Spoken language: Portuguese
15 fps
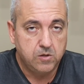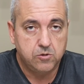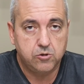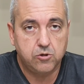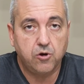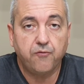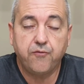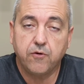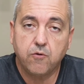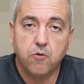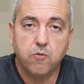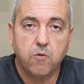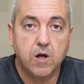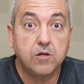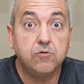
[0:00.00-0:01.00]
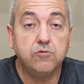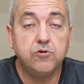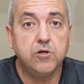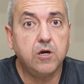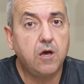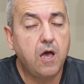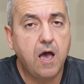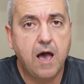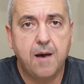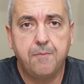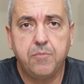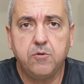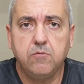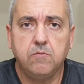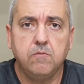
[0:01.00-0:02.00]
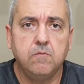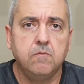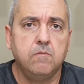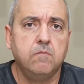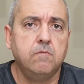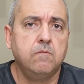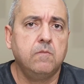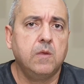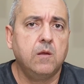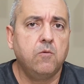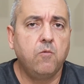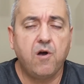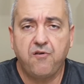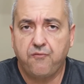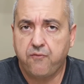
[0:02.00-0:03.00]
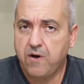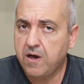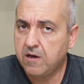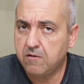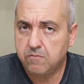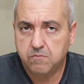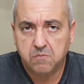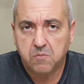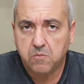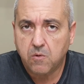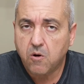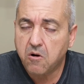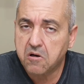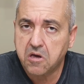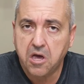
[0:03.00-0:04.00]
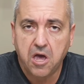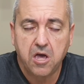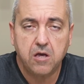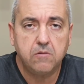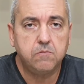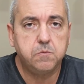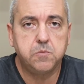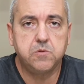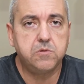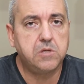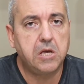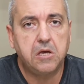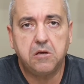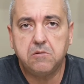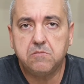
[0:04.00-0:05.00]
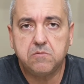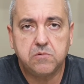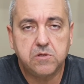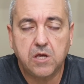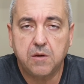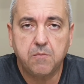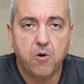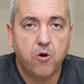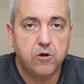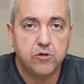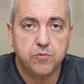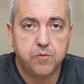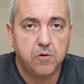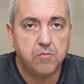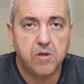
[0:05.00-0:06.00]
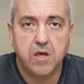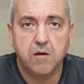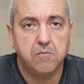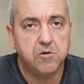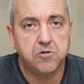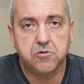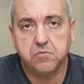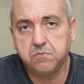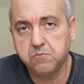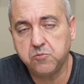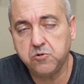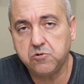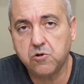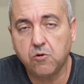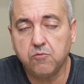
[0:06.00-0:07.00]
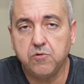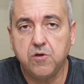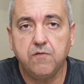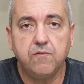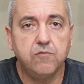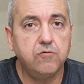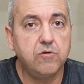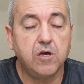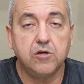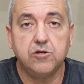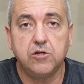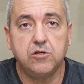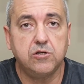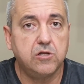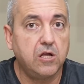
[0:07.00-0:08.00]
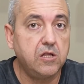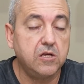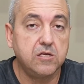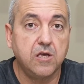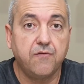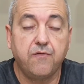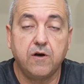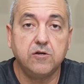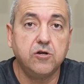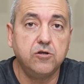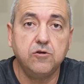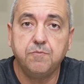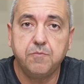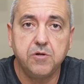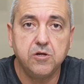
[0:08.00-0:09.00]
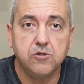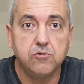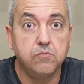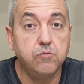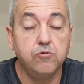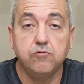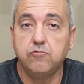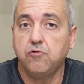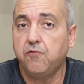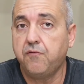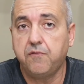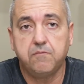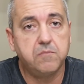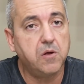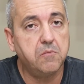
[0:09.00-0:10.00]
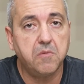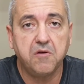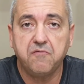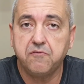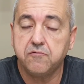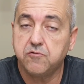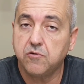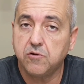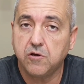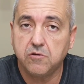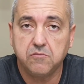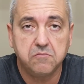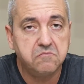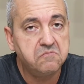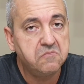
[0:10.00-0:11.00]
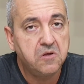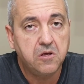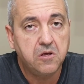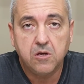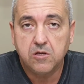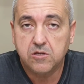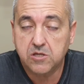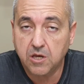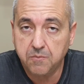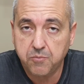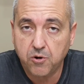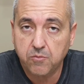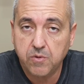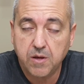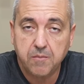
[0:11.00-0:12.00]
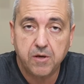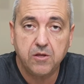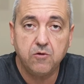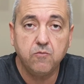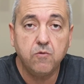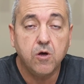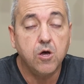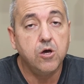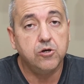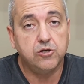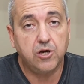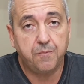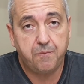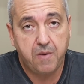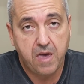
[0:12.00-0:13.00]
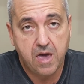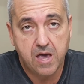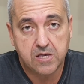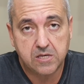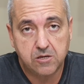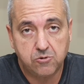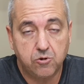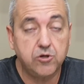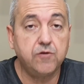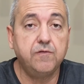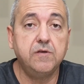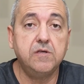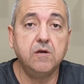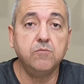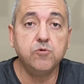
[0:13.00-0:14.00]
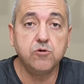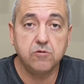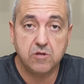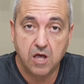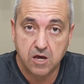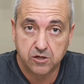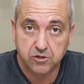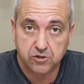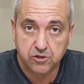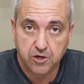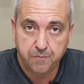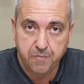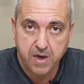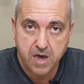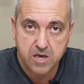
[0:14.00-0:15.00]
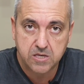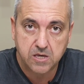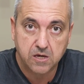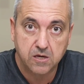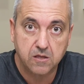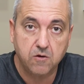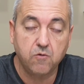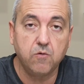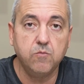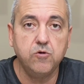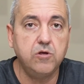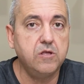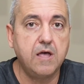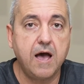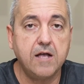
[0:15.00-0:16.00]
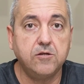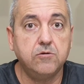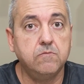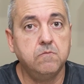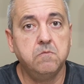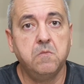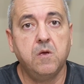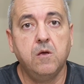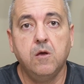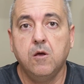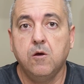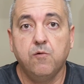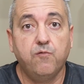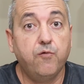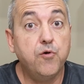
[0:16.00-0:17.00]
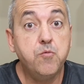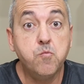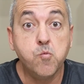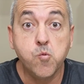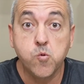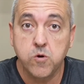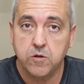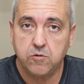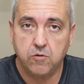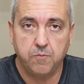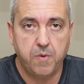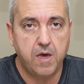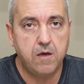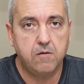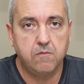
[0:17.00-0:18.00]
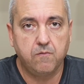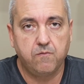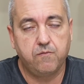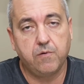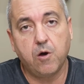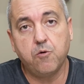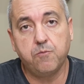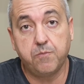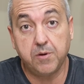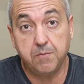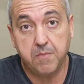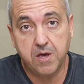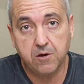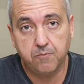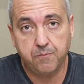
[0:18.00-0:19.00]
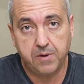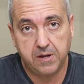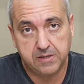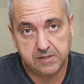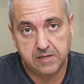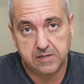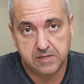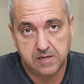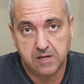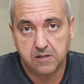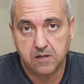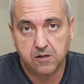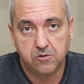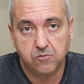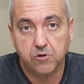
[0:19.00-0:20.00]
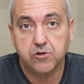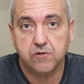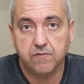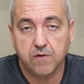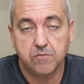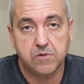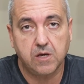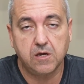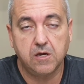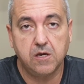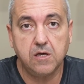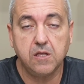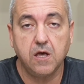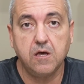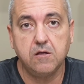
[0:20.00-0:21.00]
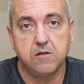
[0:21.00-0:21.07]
Só ficou 4G rápido, Wi-Fi ok, sem, sem maiores problemas, muito ao nível do que a gente tem nessa faixa de preço, Bluetooth também funcionando sem problema nenhum. GPS, nós fizemos o teste de GPS aqui na comunidade, foi muito bem, foi o primeiro P60 que nós tivemos aqui, né?